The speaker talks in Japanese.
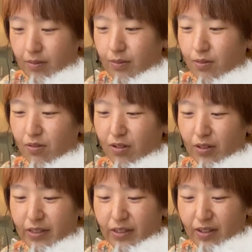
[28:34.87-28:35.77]
どこか
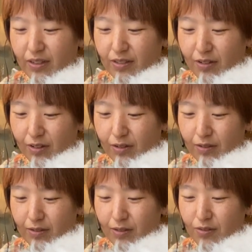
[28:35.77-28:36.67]
で出会えたら
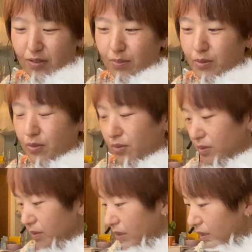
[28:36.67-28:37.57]
読んでみよう
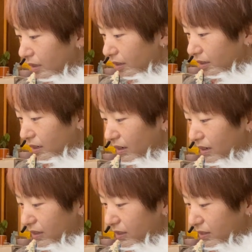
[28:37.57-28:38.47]

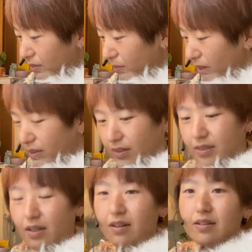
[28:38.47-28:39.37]
カラスのパン屋
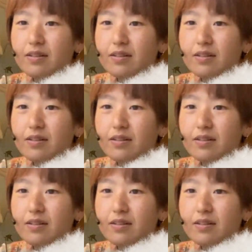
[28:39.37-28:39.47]
さん